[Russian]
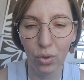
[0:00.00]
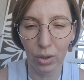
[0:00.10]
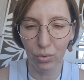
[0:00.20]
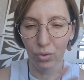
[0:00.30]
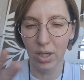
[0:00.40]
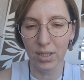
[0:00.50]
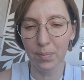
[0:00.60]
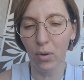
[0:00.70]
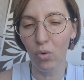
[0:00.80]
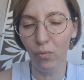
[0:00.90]
которое я
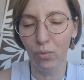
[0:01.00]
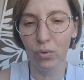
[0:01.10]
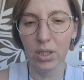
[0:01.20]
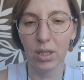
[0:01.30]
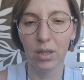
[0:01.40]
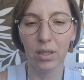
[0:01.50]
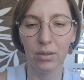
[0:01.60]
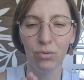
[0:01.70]
распаковку делала.